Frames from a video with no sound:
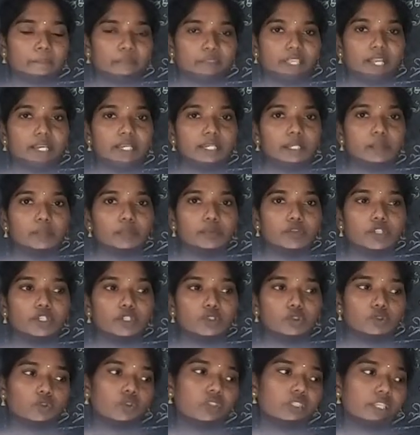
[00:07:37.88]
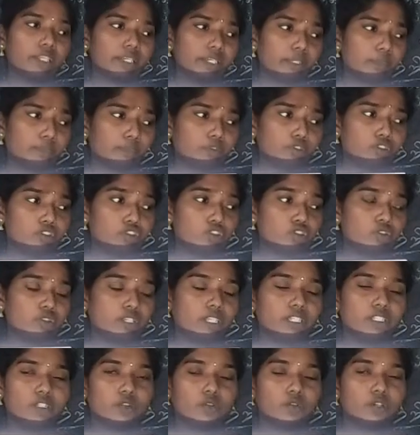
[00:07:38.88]
தண்ணி பிடிக்கிறோம் தண்ணி
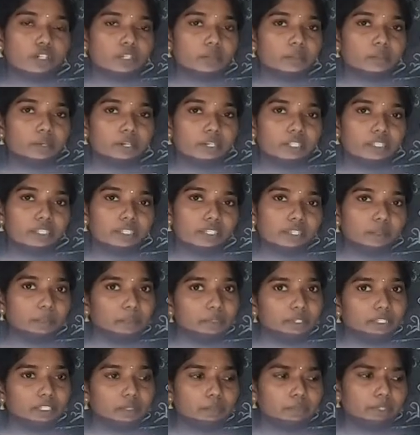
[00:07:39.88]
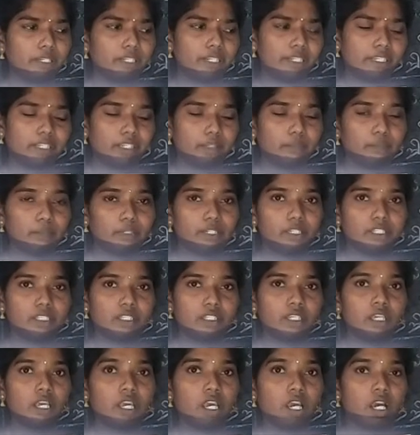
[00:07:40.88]
பிடிச்சோடனே அந்த குடமானது என்ன பண்ணுது அப்படியே
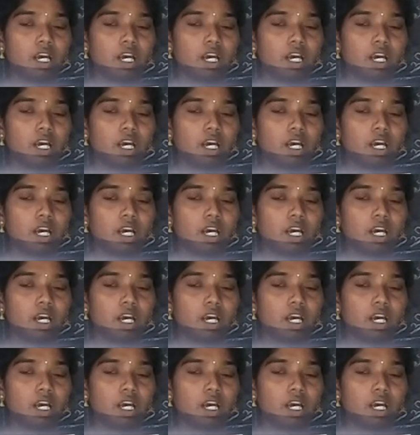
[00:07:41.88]
நிரம்பிடுது